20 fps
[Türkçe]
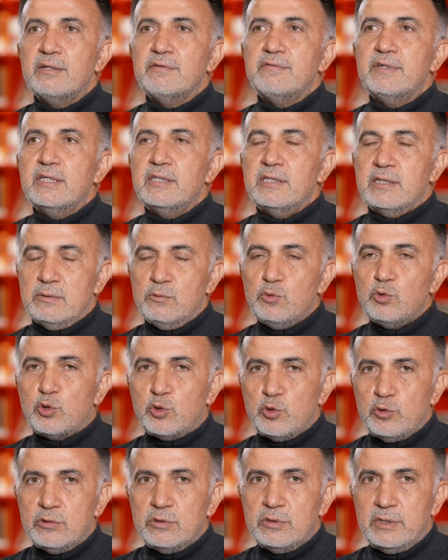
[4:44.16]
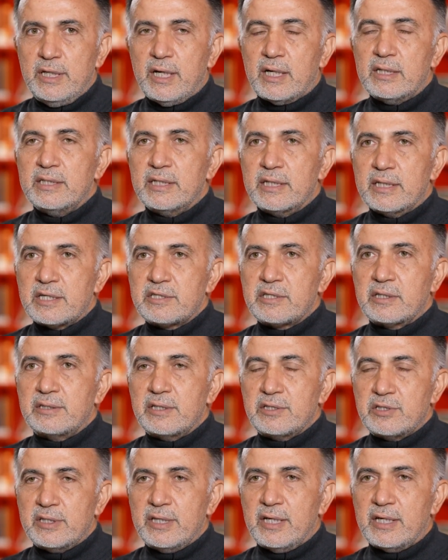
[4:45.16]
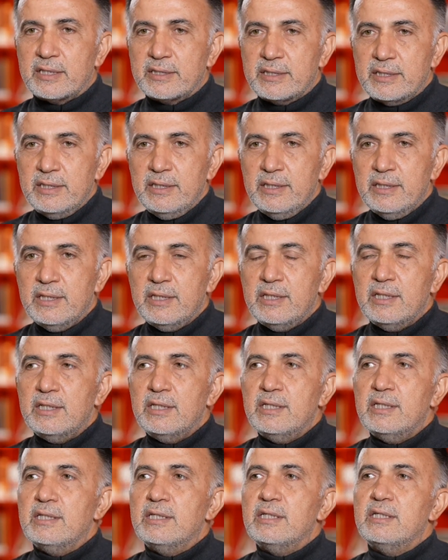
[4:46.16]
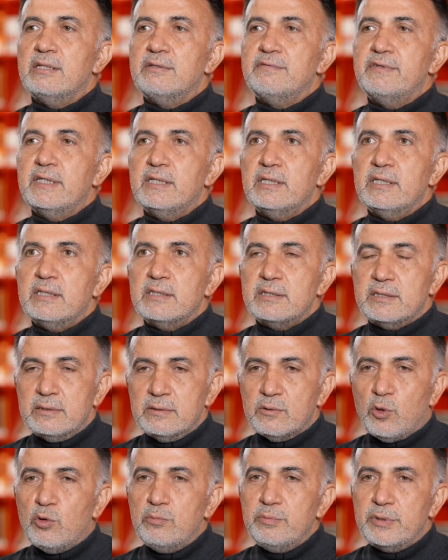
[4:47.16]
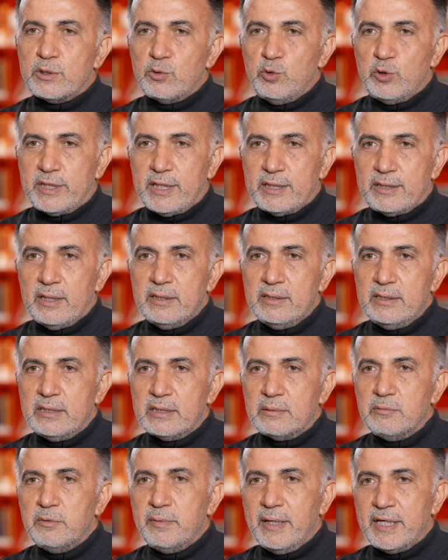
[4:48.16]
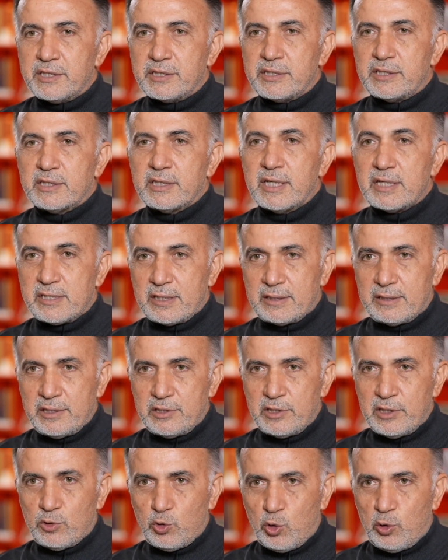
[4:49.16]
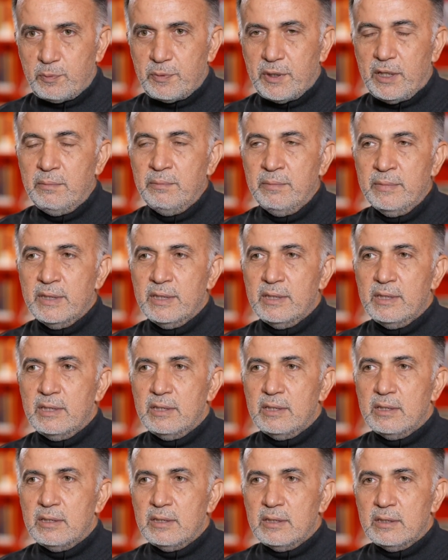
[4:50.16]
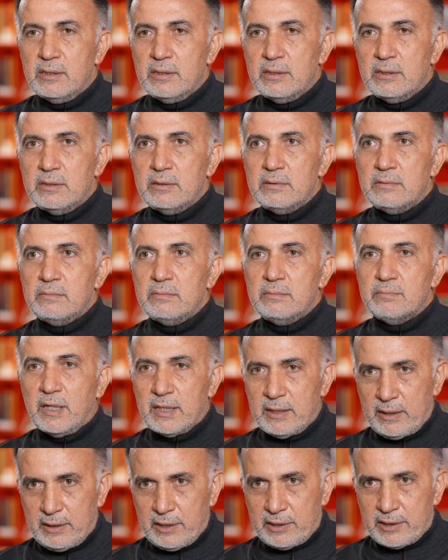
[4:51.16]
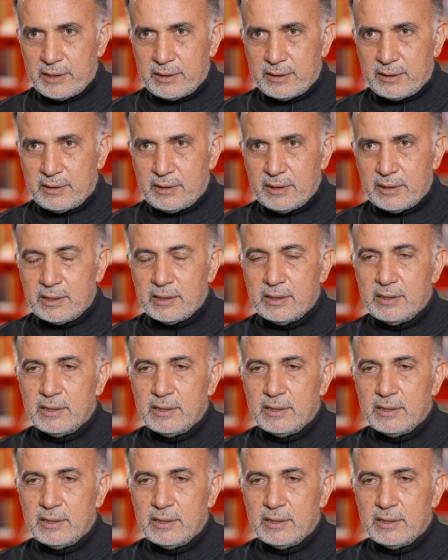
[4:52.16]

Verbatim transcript: ve 3 diğerleri gazetecilerdi. Ee, ve 11 ülkeden 25 gazeteci toplam ee, Bangladeş'e gittik.